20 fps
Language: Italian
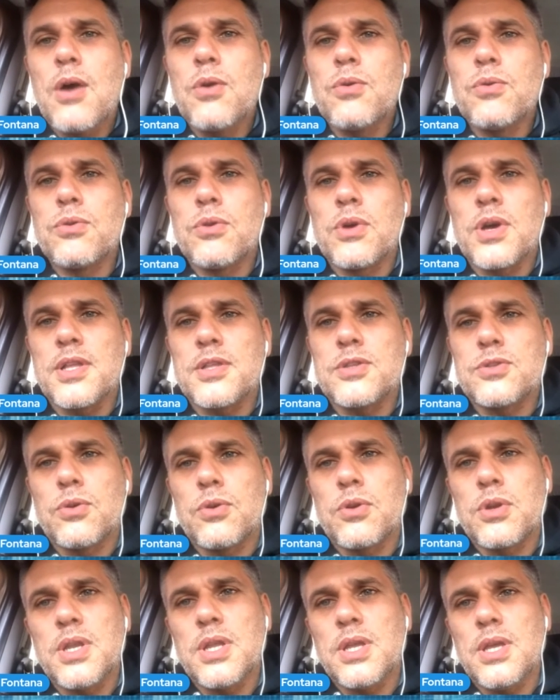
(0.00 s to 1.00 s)
io mi auguro
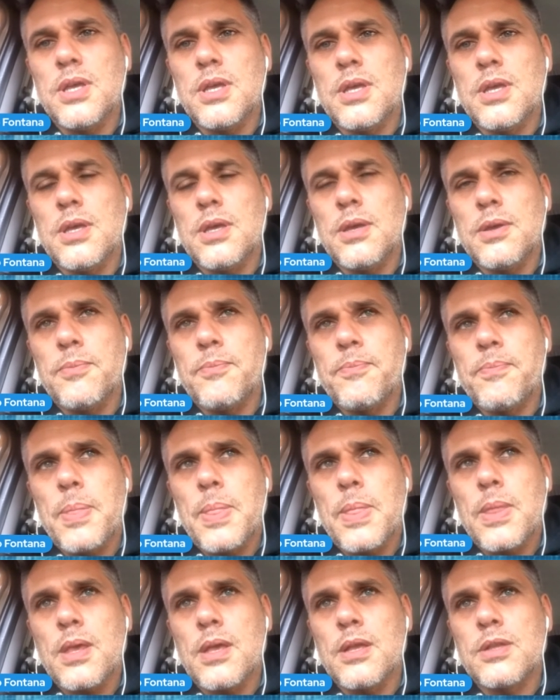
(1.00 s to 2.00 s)
che
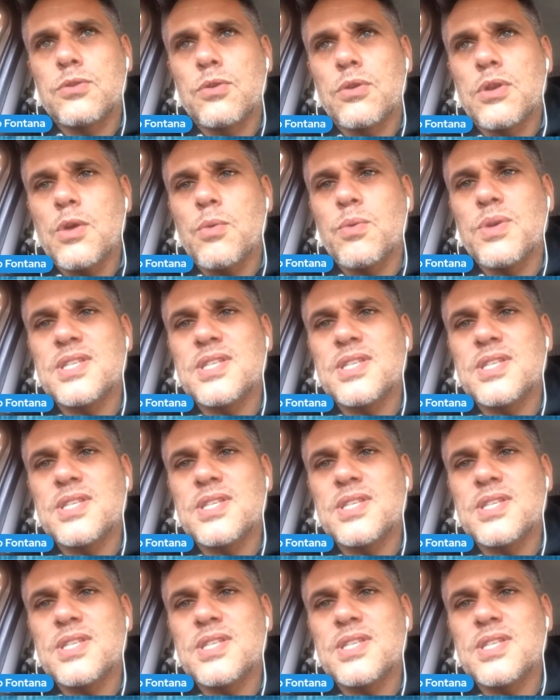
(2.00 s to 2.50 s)
torni che torni